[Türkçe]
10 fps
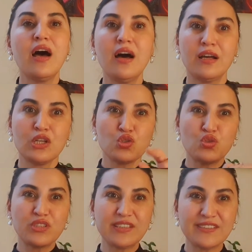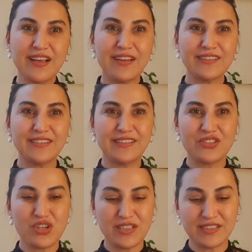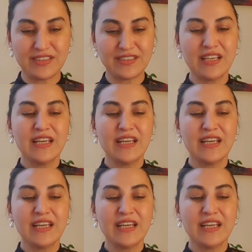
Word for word: ha cüzdanınızı altın alacaksınız.